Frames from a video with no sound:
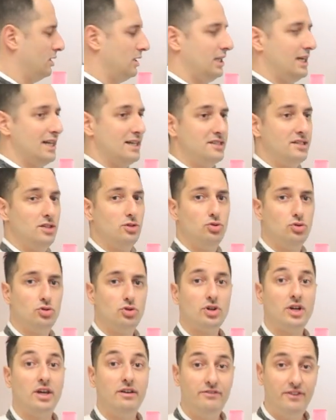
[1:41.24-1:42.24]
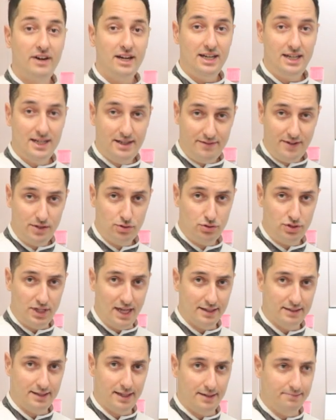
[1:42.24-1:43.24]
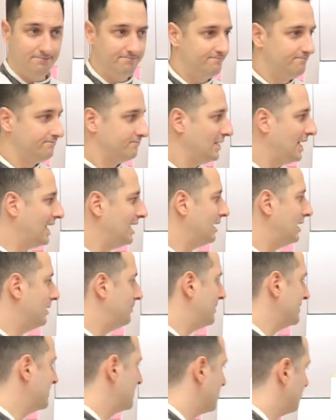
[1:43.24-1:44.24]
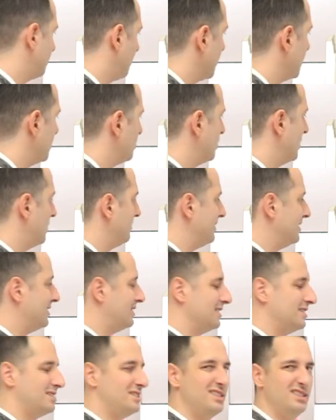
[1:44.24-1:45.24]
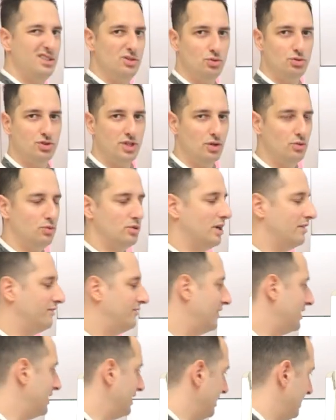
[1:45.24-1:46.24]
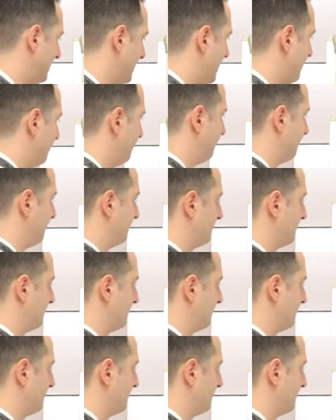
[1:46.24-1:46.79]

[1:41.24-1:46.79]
Innanzitutto che farina va usata? Allora, la pasta sfoglia generalmente si usa una farina